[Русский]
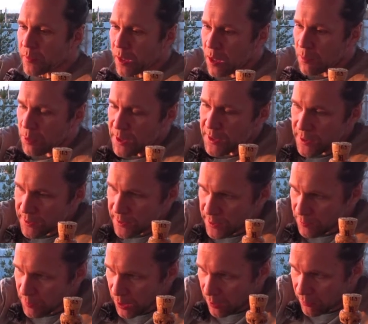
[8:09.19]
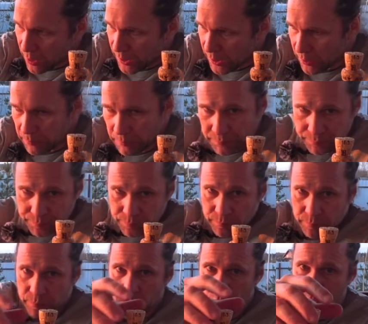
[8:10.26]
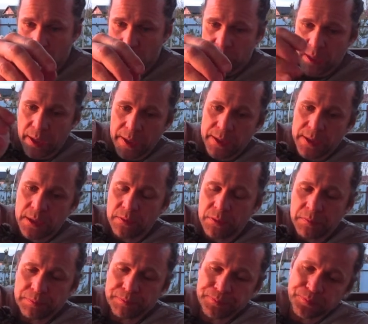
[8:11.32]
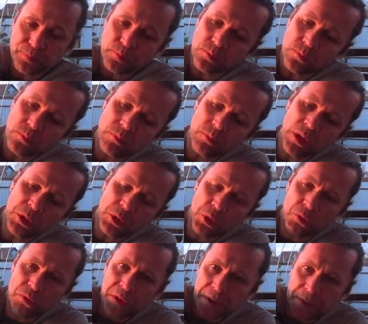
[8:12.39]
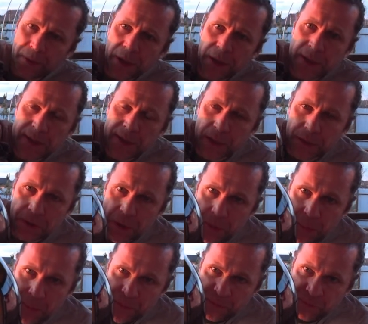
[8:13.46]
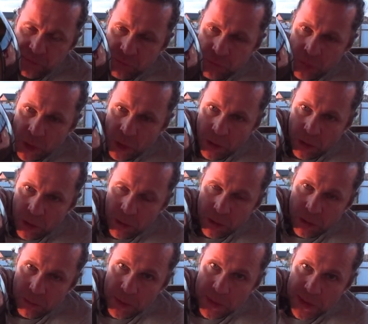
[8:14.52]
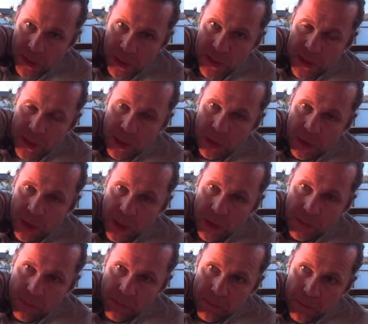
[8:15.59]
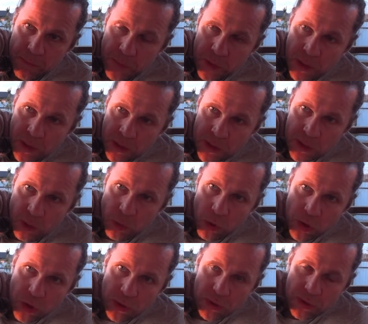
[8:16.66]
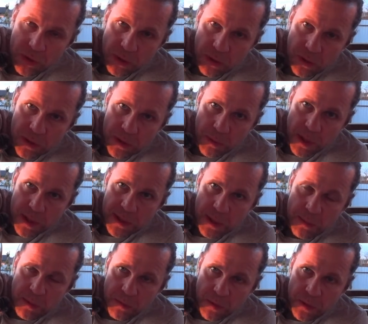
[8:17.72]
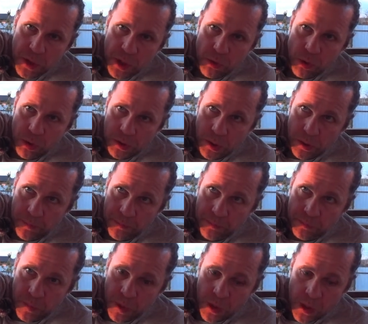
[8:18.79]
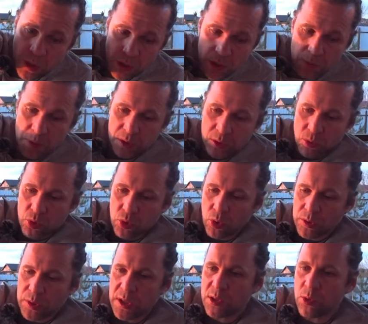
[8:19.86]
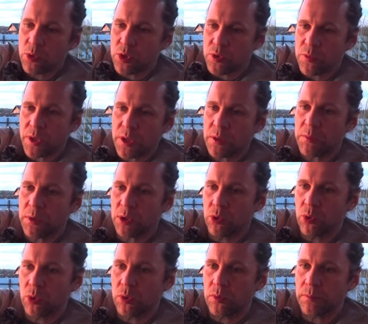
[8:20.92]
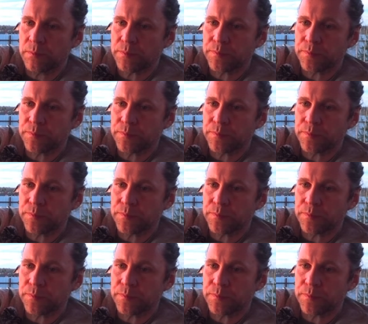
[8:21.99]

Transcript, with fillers: Образец для смакования. Еще раз, арестов. Кюве Александр. По стилистике, да, схож с, э, с образцами франчакорта. Ребят, ну что, настойчиво рекомендую.